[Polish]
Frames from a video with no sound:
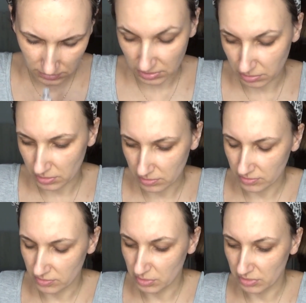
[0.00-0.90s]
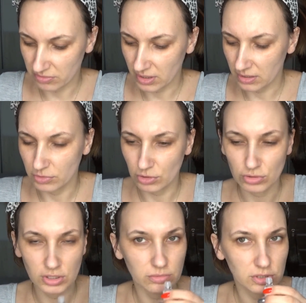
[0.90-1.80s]
z moim, z moim wechem to
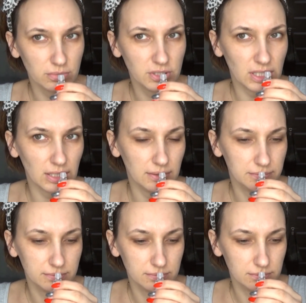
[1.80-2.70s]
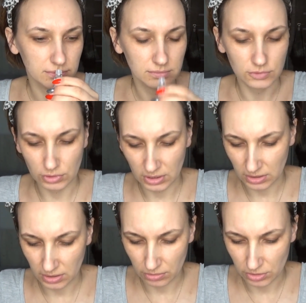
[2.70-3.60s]
różnie może być, ale Tutaj
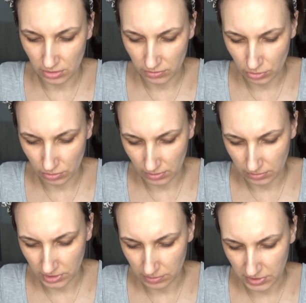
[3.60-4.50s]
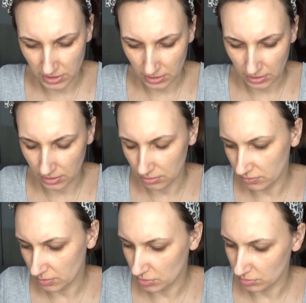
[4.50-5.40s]
jakiegoś nie wyczułam za specjalnie, a
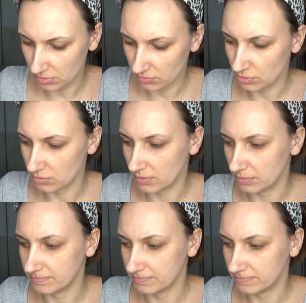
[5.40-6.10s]
już wiem czemu nie wyczułam,